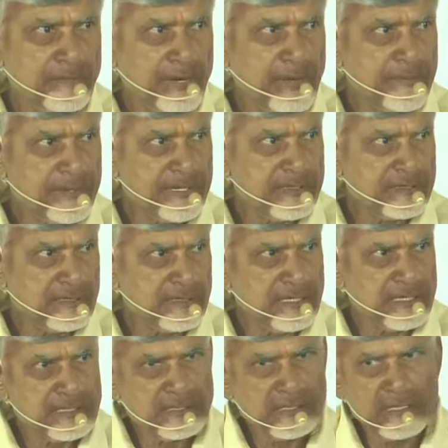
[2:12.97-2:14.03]
ప్రపంచ
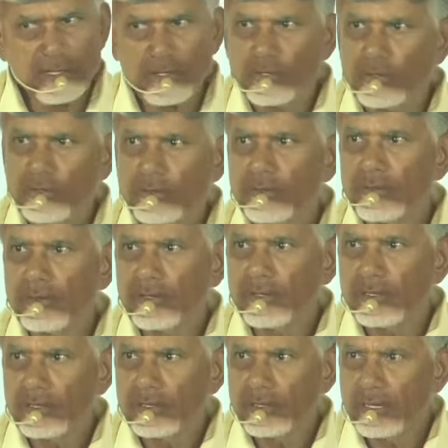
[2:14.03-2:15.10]
దేశాల్లో
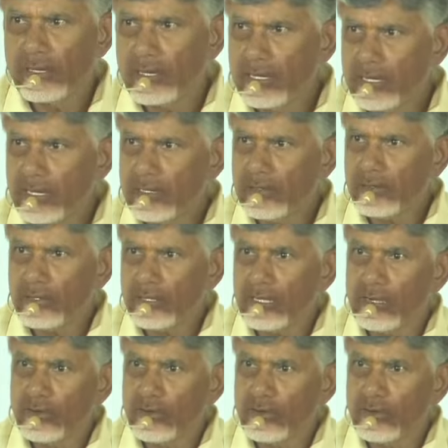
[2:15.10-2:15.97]
ఇండియా యొక్క